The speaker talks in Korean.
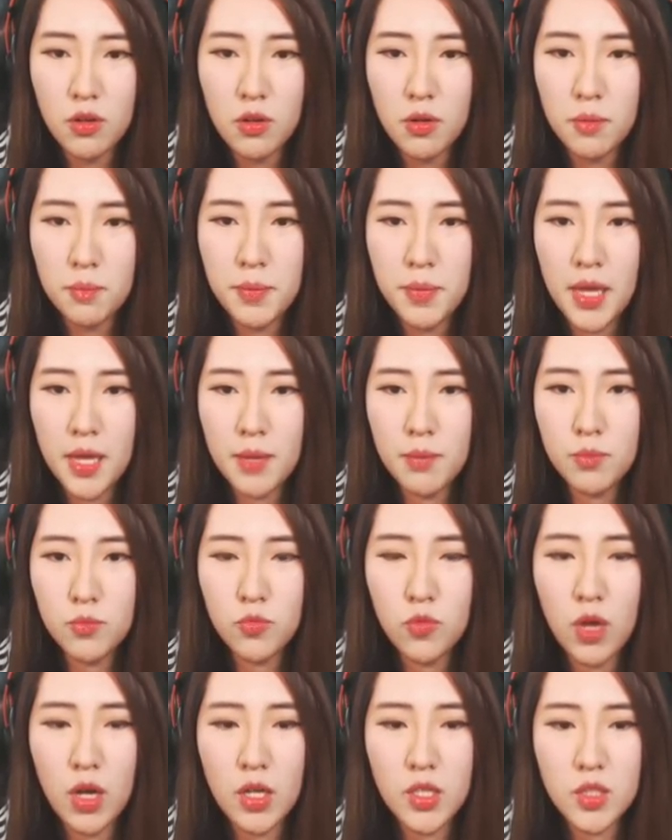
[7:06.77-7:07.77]
뱀도
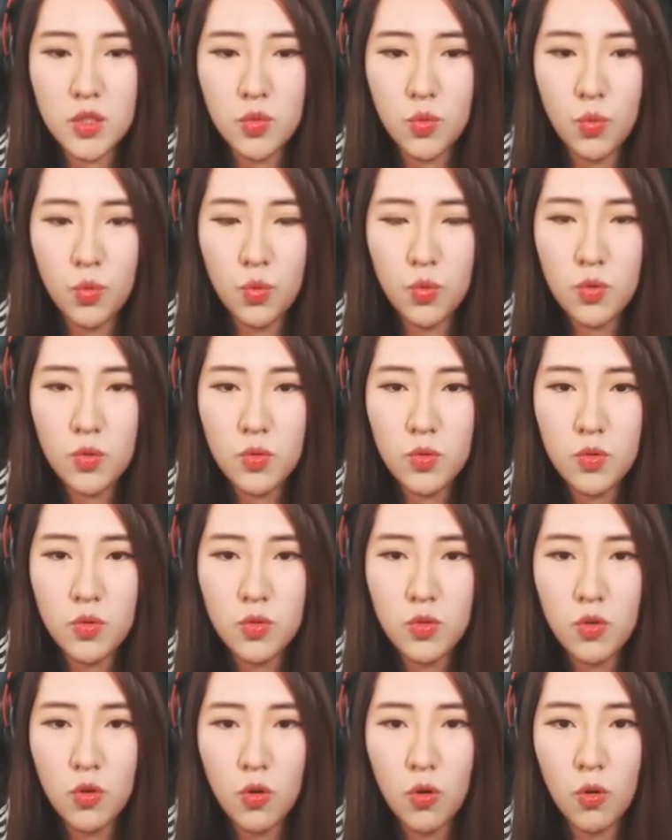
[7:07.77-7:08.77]
아니고
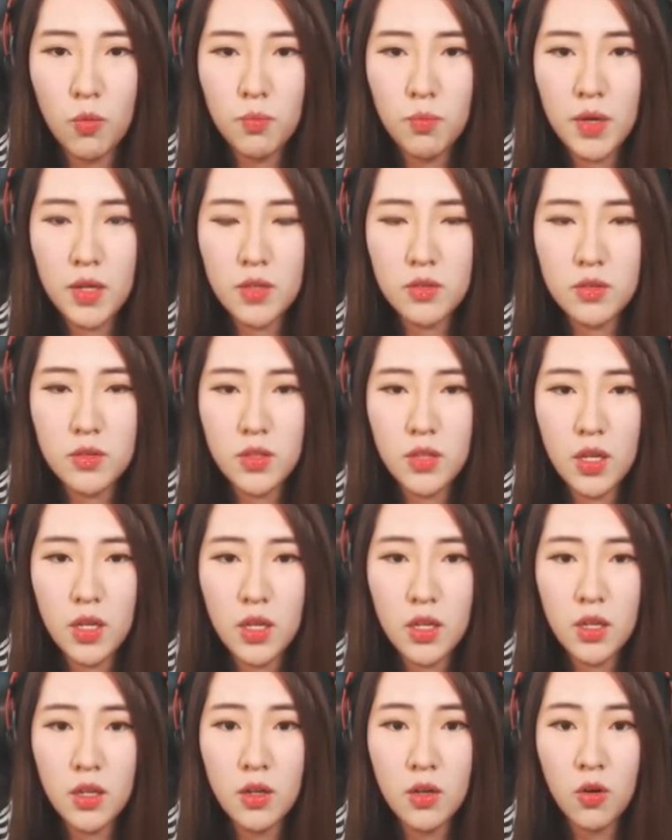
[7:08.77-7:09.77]
엄마한테
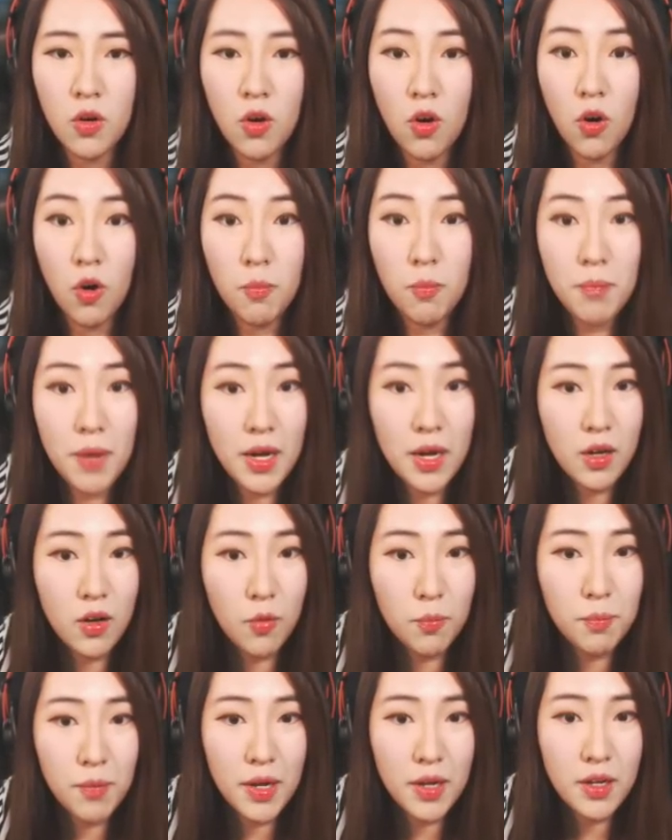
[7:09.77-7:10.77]
엄마?
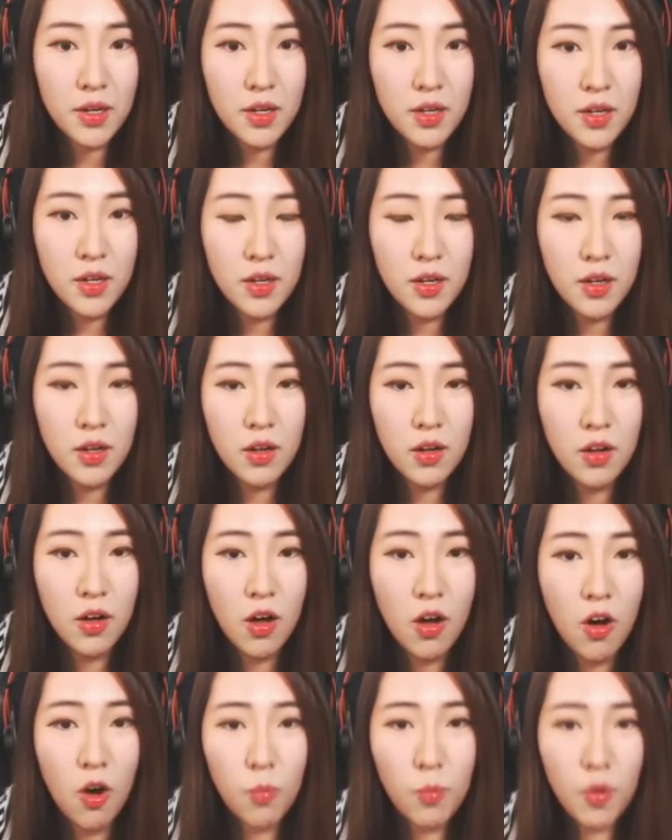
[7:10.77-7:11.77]
엄마?
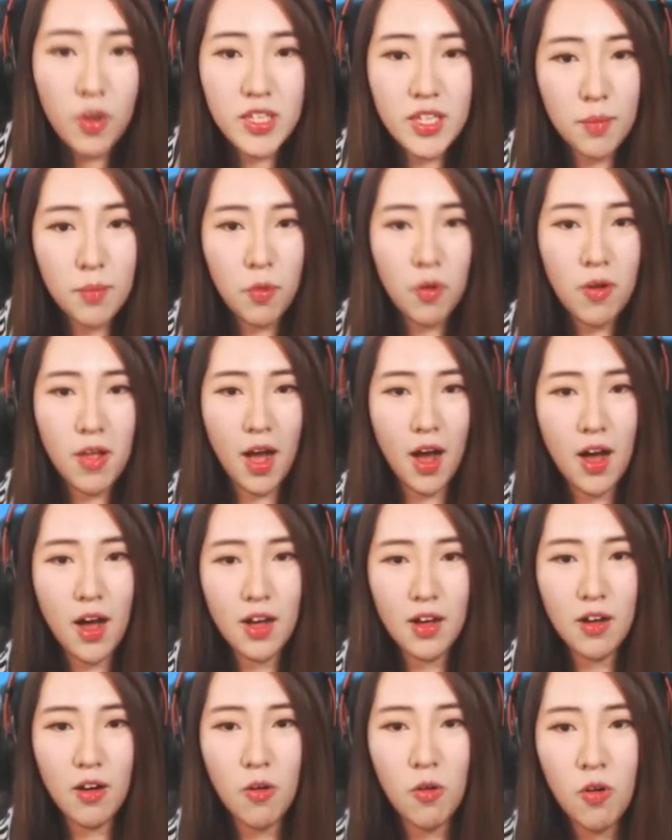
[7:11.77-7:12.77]
어머 이게 뭐야?
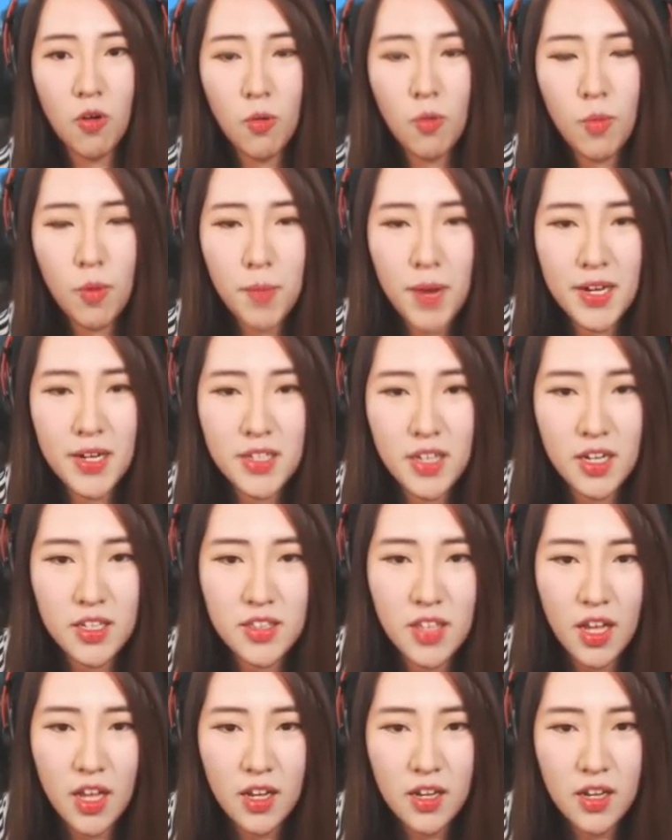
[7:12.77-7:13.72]
어머 파리가 있네